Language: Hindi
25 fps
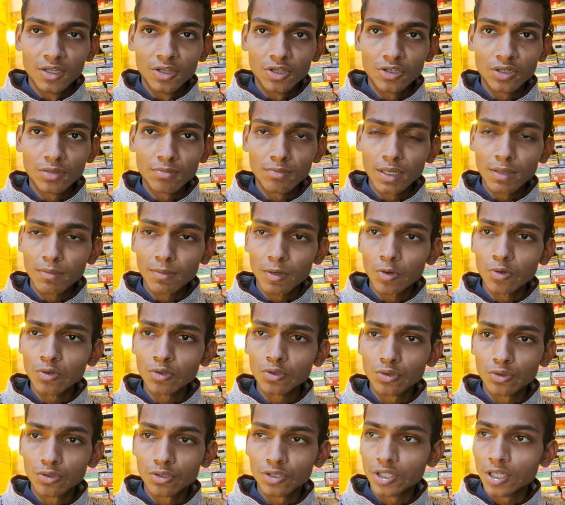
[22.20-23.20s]
तो जब मैं बहुत
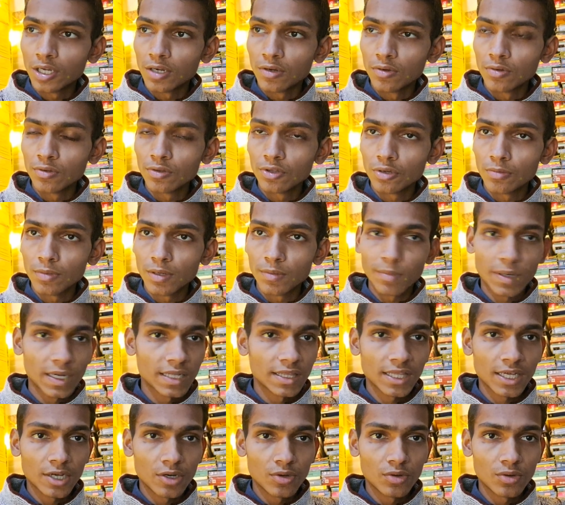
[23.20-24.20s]
सोचता हूँ तो मैं
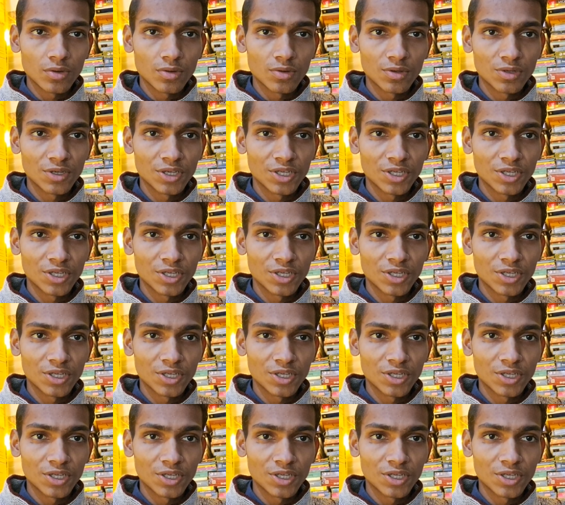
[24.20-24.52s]
पाता हूँ